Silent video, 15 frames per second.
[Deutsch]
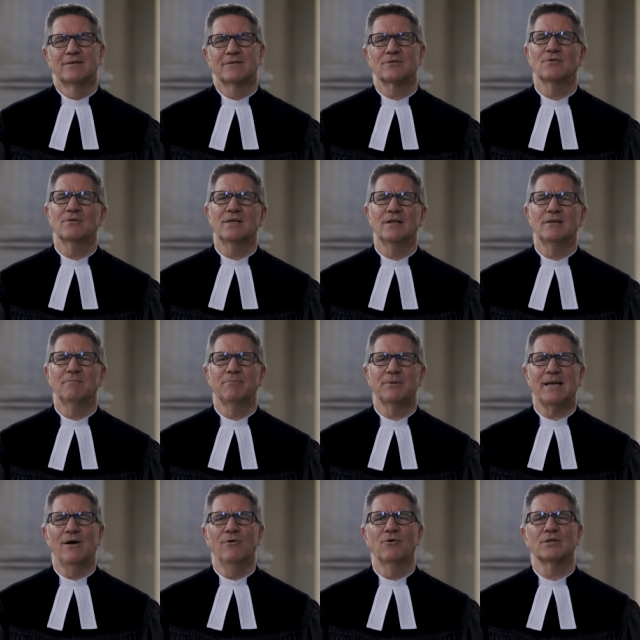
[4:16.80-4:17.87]
sondern
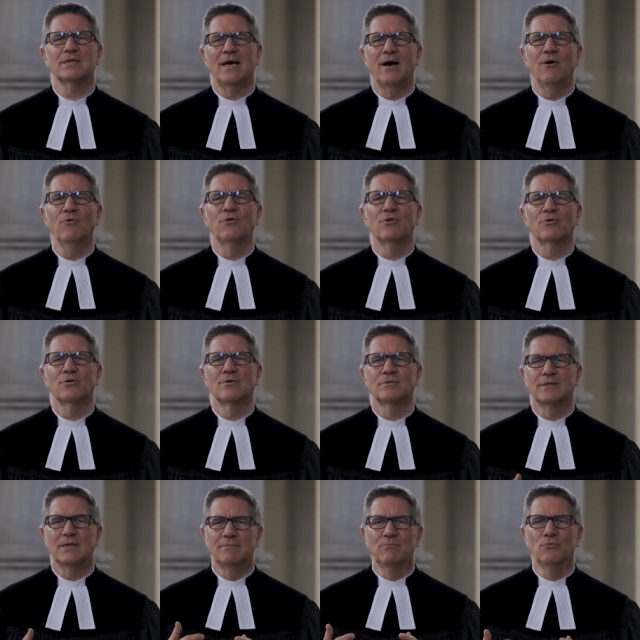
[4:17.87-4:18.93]
braucht auch
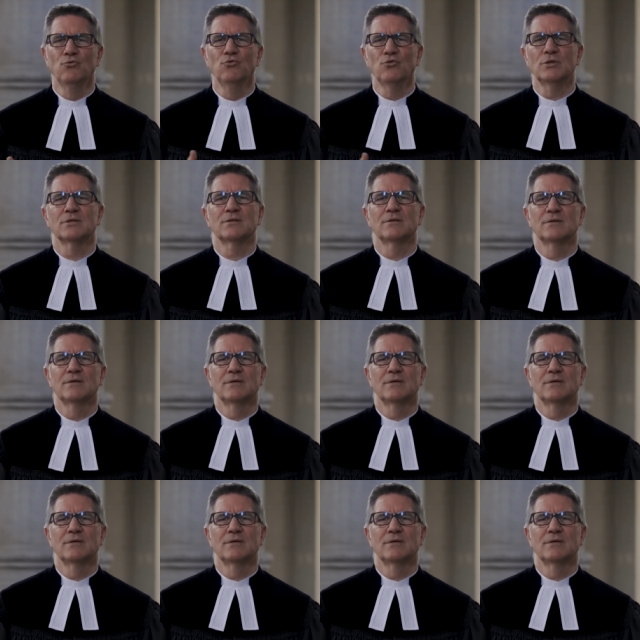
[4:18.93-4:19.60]
den Mut,